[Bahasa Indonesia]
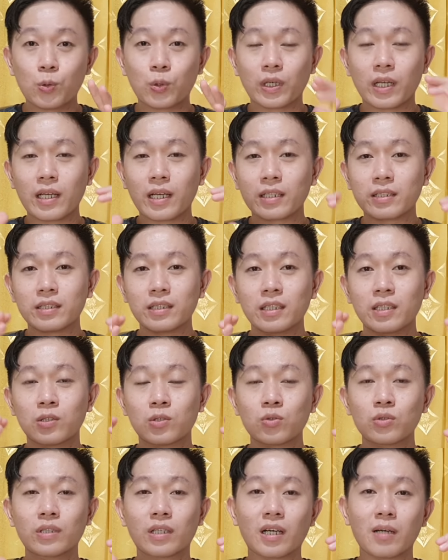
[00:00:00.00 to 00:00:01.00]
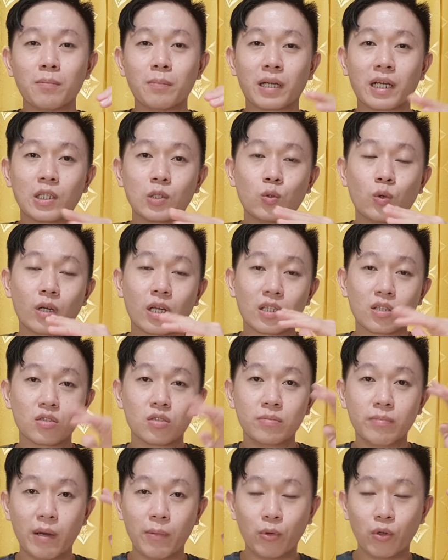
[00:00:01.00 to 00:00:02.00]
Ukuran yang kecil itu dengan berat
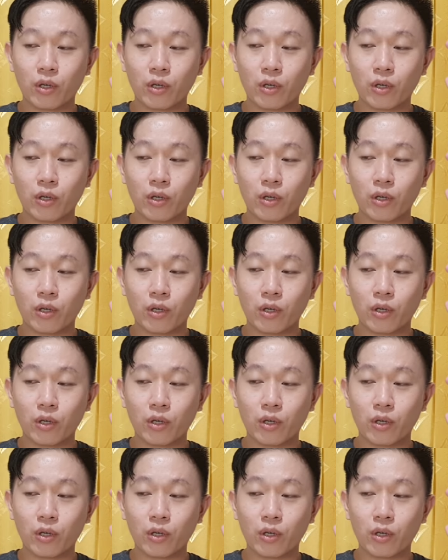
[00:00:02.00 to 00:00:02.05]
250